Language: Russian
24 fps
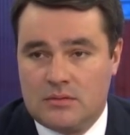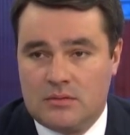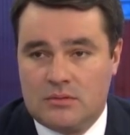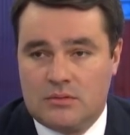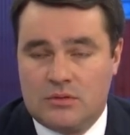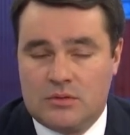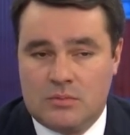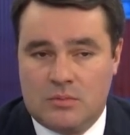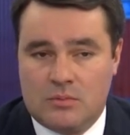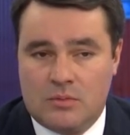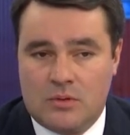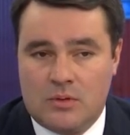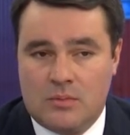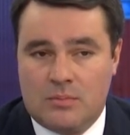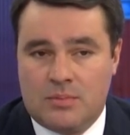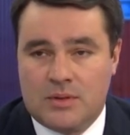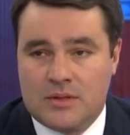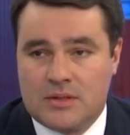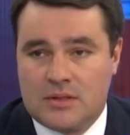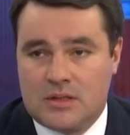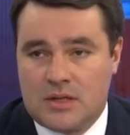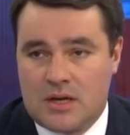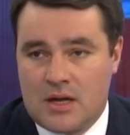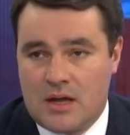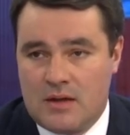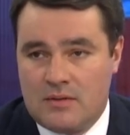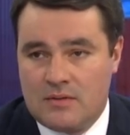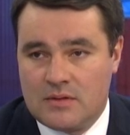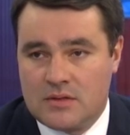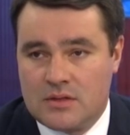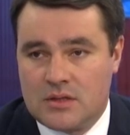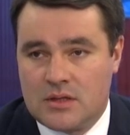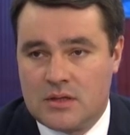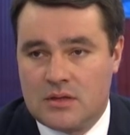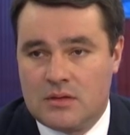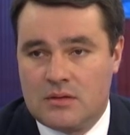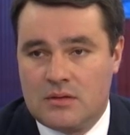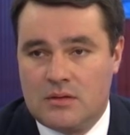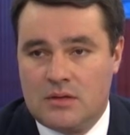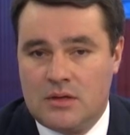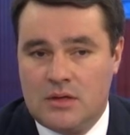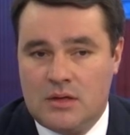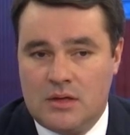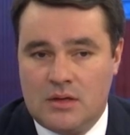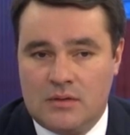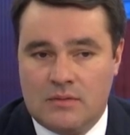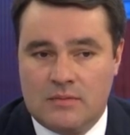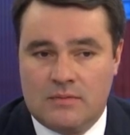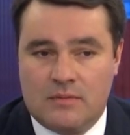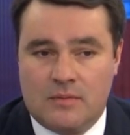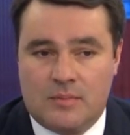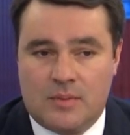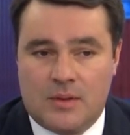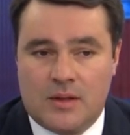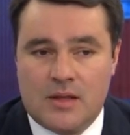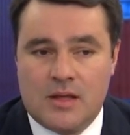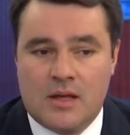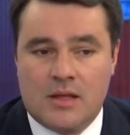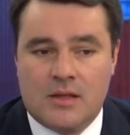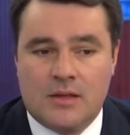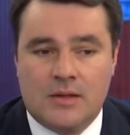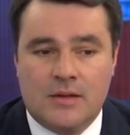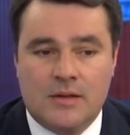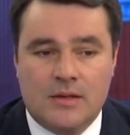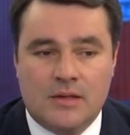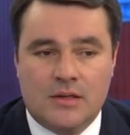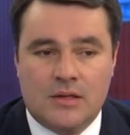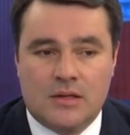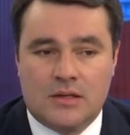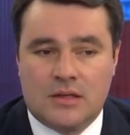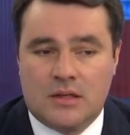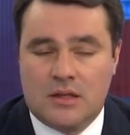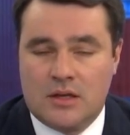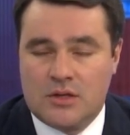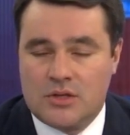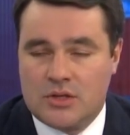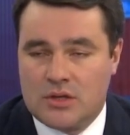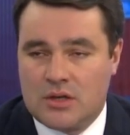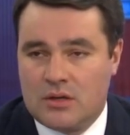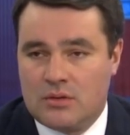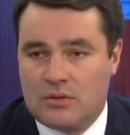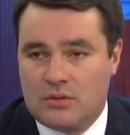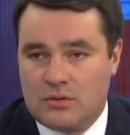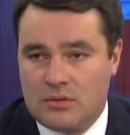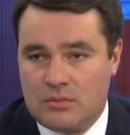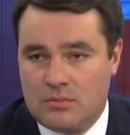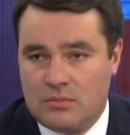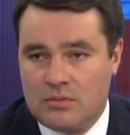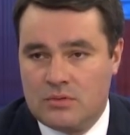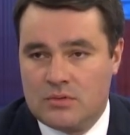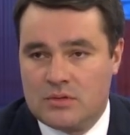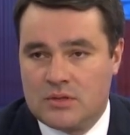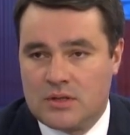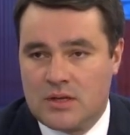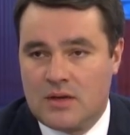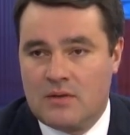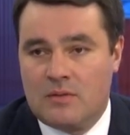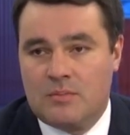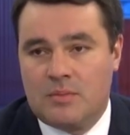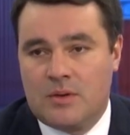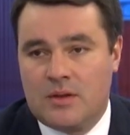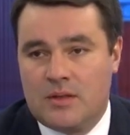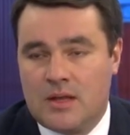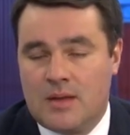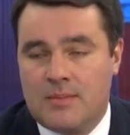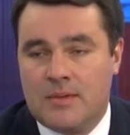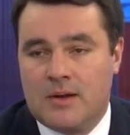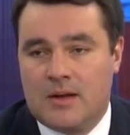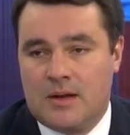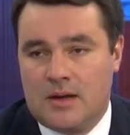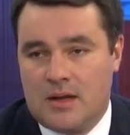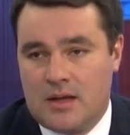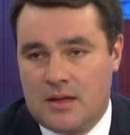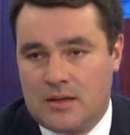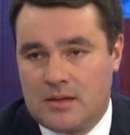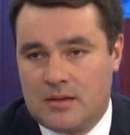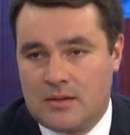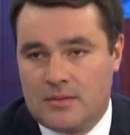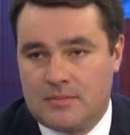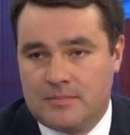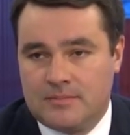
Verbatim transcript: То есть мы будем подстраиваться и выполнять те задачи, которые будут ставить перед нами клиент.